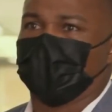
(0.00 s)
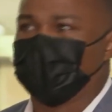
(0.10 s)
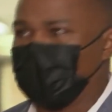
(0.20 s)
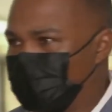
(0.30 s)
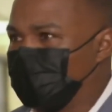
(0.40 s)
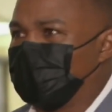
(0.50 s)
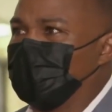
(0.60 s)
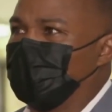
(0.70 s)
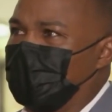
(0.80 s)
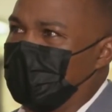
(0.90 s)

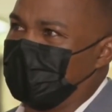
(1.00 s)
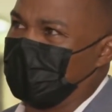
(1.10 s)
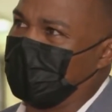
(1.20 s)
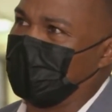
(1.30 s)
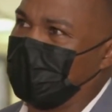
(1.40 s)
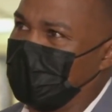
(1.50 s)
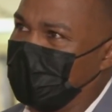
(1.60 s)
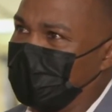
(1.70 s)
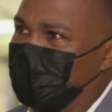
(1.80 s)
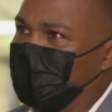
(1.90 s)
100% que quisiera que ella
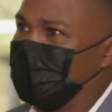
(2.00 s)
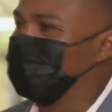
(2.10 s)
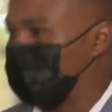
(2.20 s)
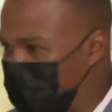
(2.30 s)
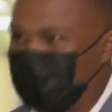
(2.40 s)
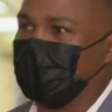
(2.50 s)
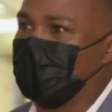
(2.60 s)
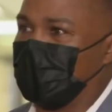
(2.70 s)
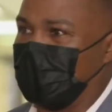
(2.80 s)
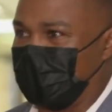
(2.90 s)
estuviese ahí
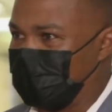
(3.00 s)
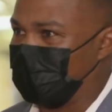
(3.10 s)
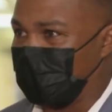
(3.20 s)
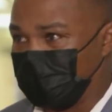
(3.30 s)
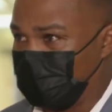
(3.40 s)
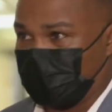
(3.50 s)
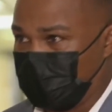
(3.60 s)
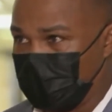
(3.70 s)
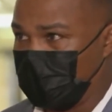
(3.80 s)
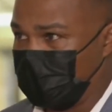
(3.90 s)
para dar ese abrazo,
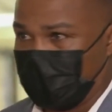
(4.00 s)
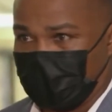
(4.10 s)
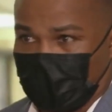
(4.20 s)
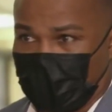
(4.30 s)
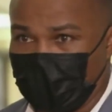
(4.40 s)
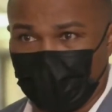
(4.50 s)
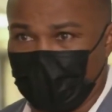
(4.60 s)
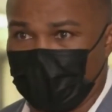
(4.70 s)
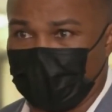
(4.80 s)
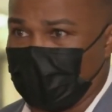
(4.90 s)
posiblemente ese abrazo y
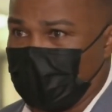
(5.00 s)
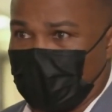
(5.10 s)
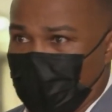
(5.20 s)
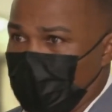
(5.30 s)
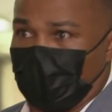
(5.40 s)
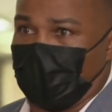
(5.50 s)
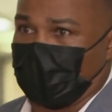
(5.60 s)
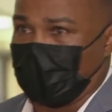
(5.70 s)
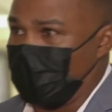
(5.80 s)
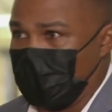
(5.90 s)
ese saludo y
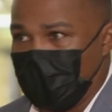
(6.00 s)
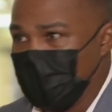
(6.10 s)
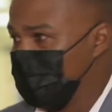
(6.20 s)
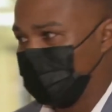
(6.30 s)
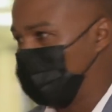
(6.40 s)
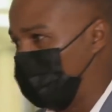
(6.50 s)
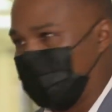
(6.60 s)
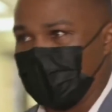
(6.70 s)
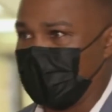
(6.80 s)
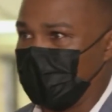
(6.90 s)
estar con ella todo el
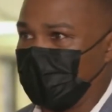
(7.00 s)
día,